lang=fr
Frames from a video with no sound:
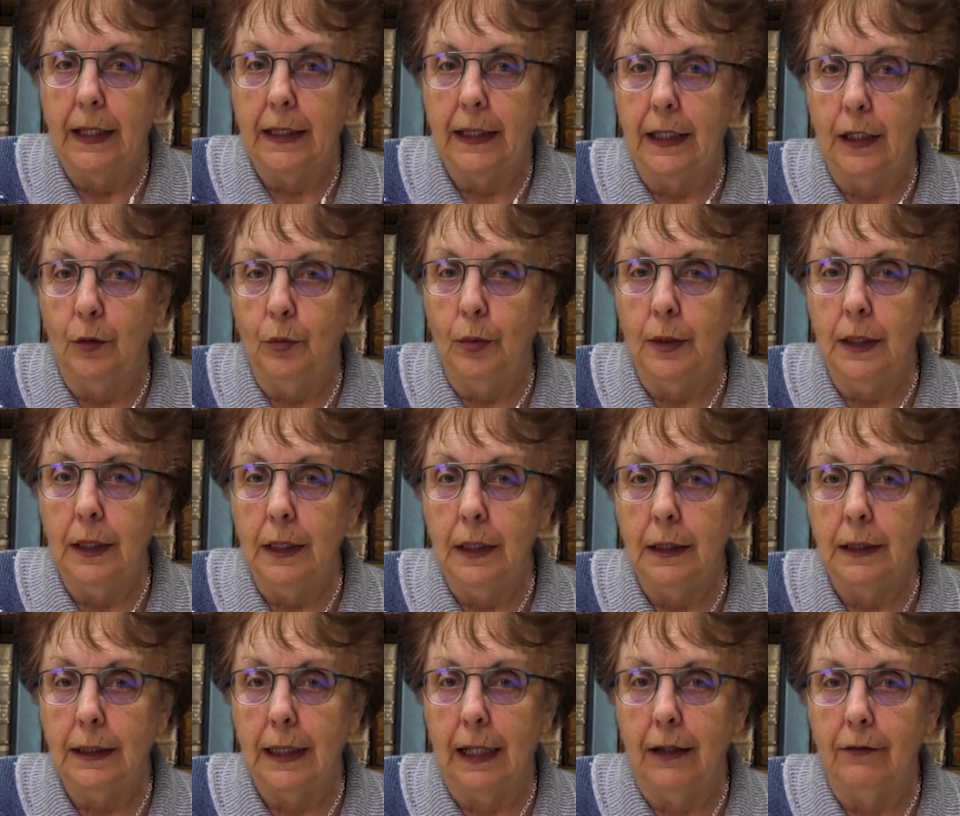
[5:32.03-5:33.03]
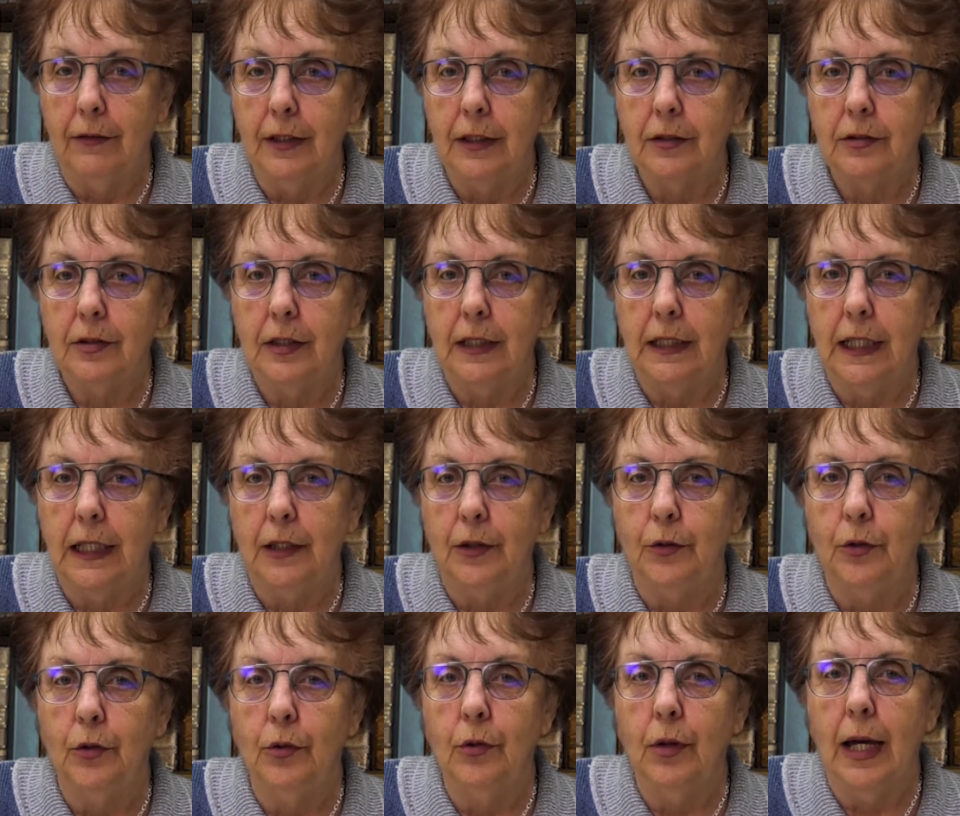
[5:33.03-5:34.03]
qui, lui, traverse les
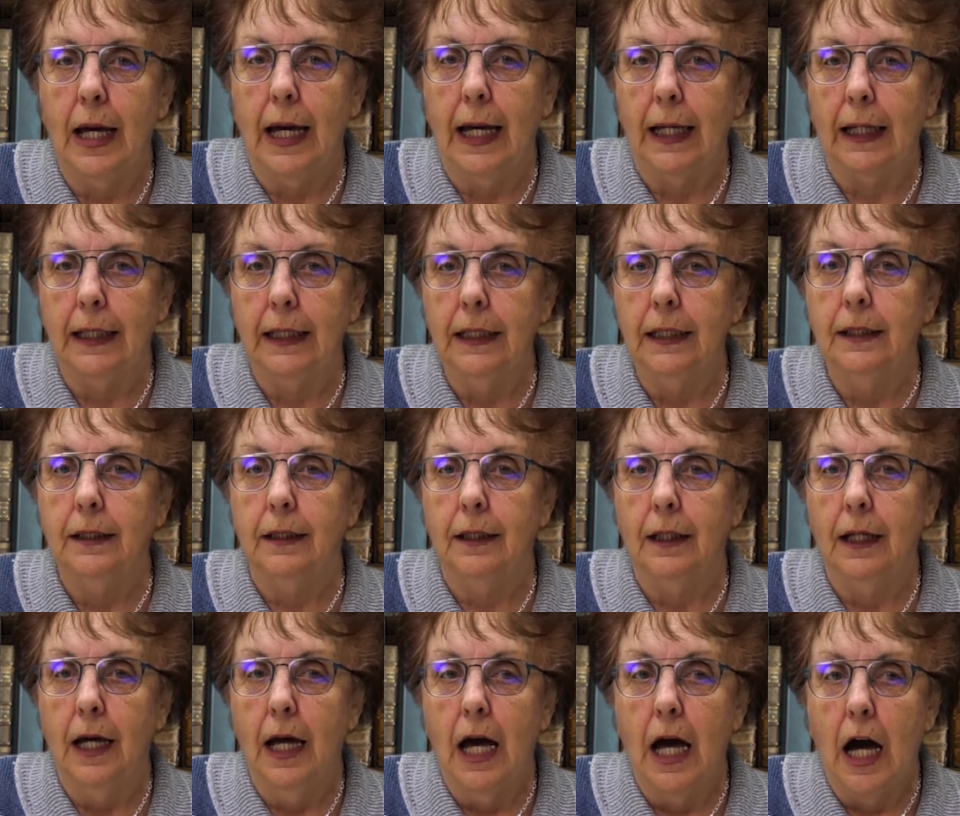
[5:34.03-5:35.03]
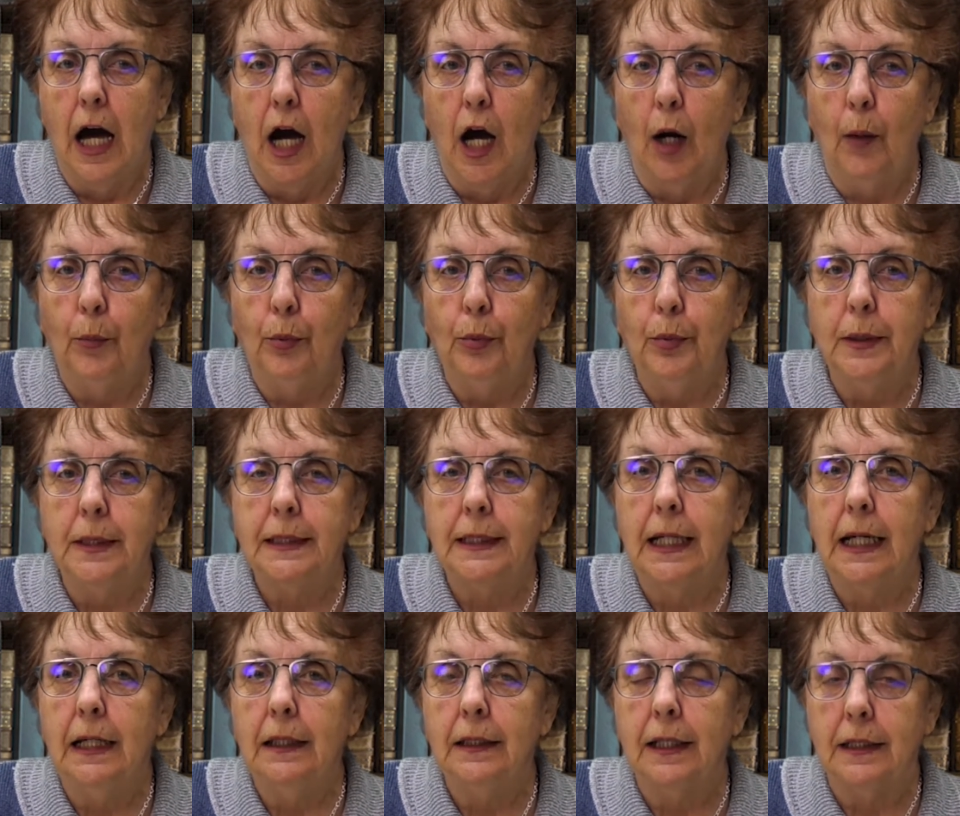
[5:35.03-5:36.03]
lieux arides en
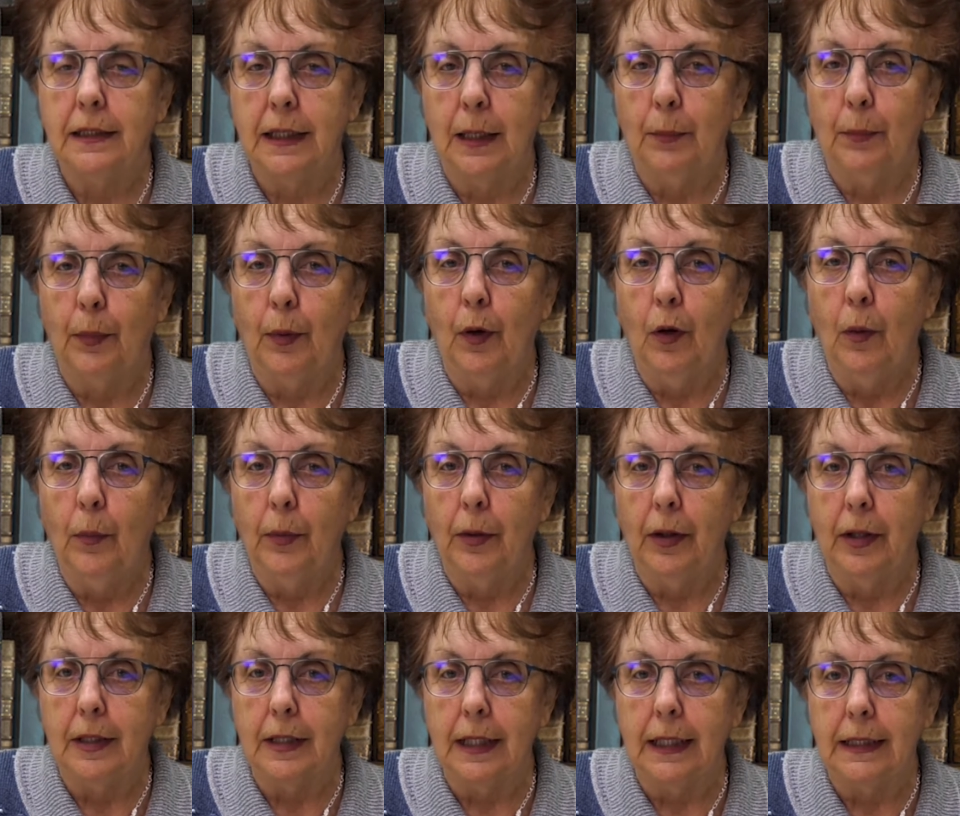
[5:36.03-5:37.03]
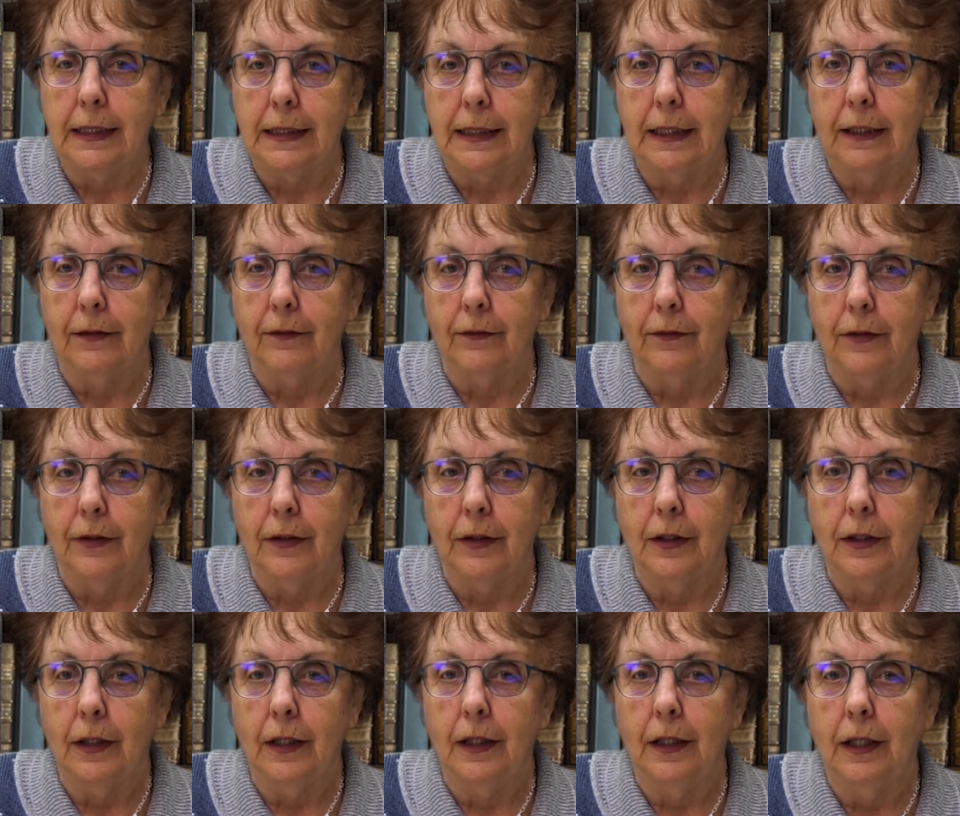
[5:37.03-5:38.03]
puisant dans ses propres réserves,
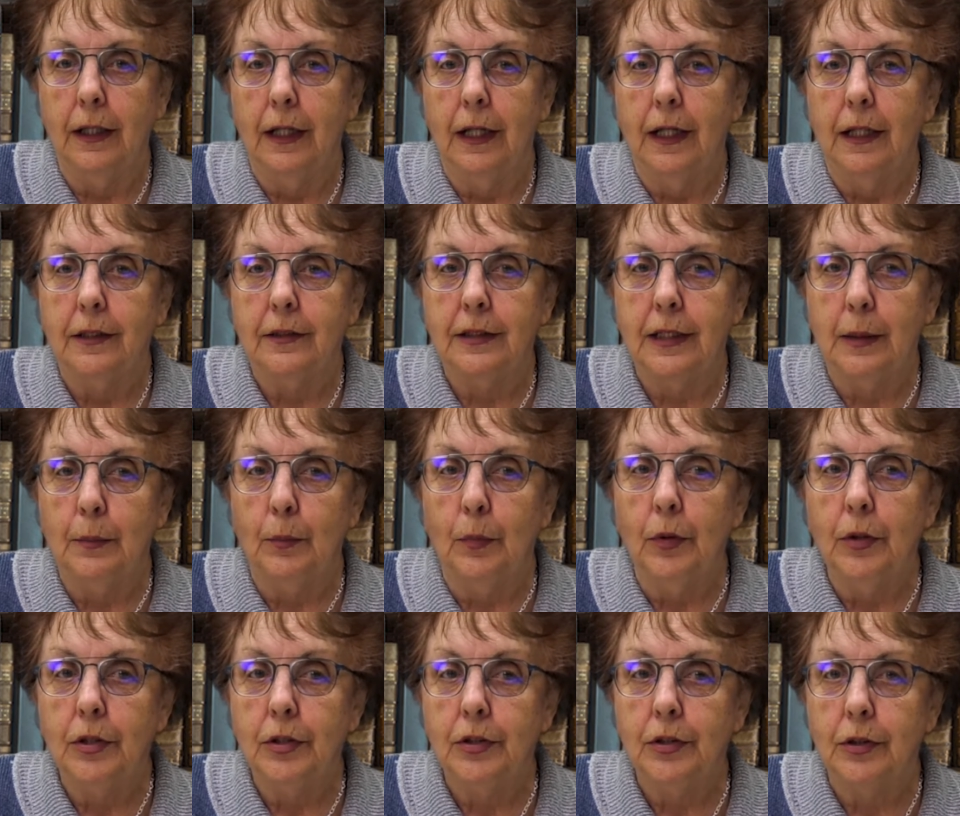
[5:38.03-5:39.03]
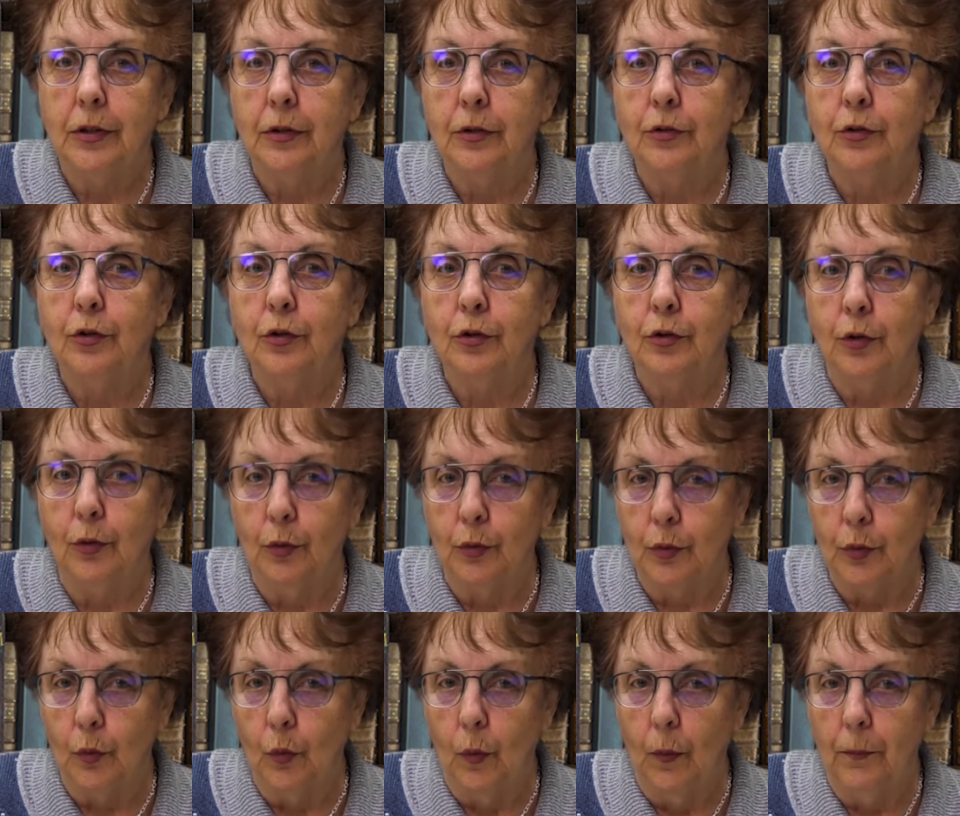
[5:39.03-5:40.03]
ses bosses sur son
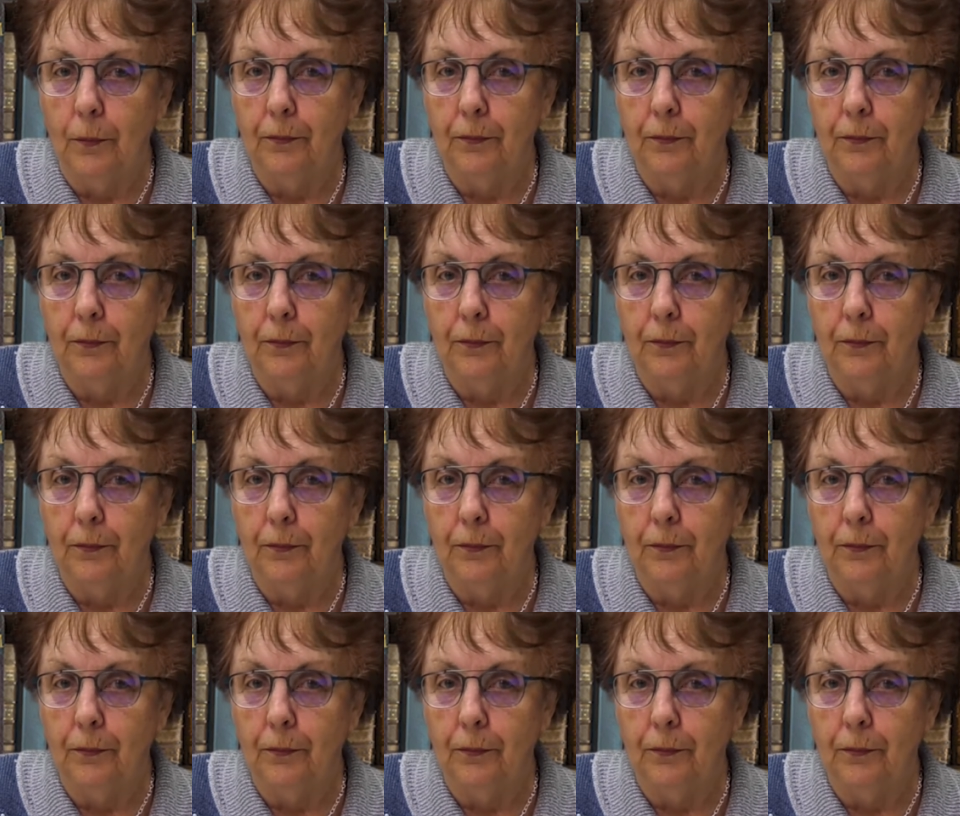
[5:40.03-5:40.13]
dos,